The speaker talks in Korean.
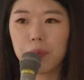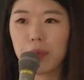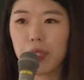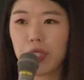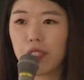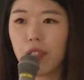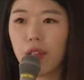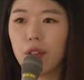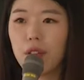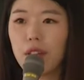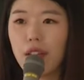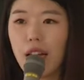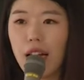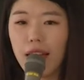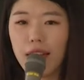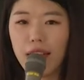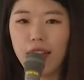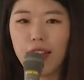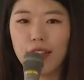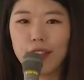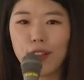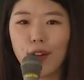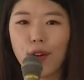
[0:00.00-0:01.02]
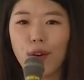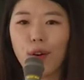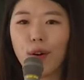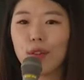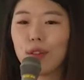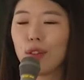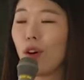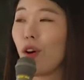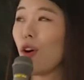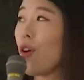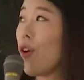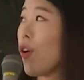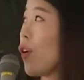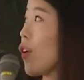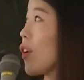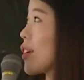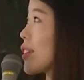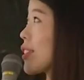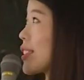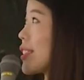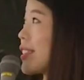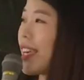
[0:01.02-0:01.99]
비전 아래에서 더
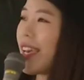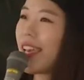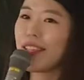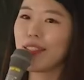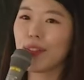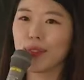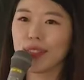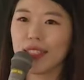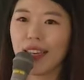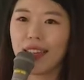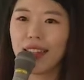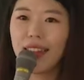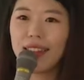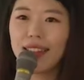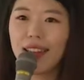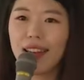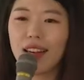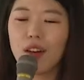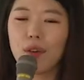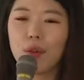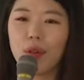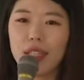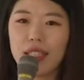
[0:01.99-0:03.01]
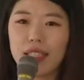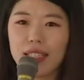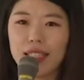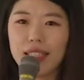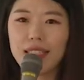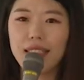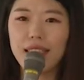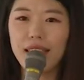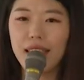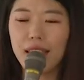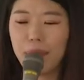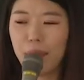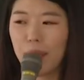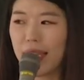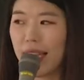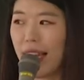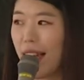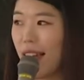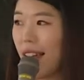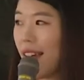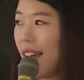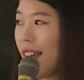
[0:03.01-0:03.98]
크게 성장을 해나가고 있는
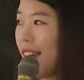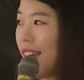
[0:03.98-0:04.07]
시기입니다.